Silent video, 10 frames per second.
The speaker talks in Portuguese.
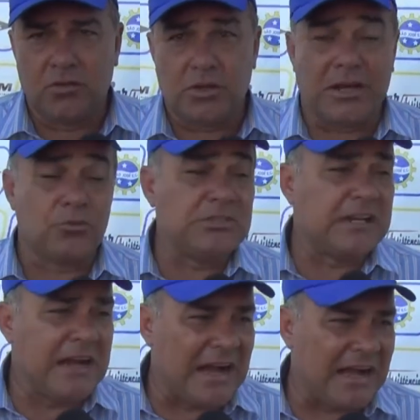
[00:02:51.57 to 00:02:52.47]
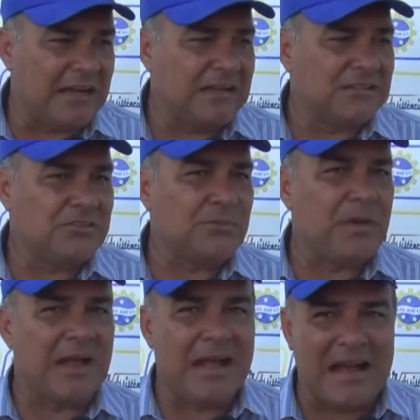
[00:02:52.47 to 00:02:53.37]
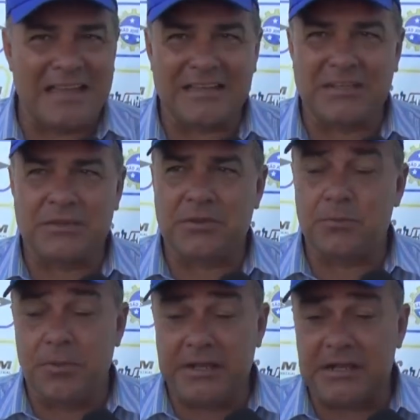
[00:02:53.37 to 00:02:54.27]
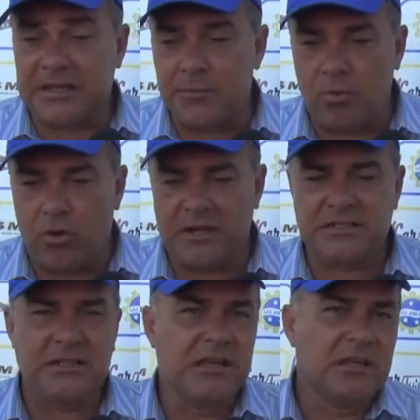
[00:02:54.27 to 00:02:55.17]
jogador de garra, de pegada, que, que briga, que morde.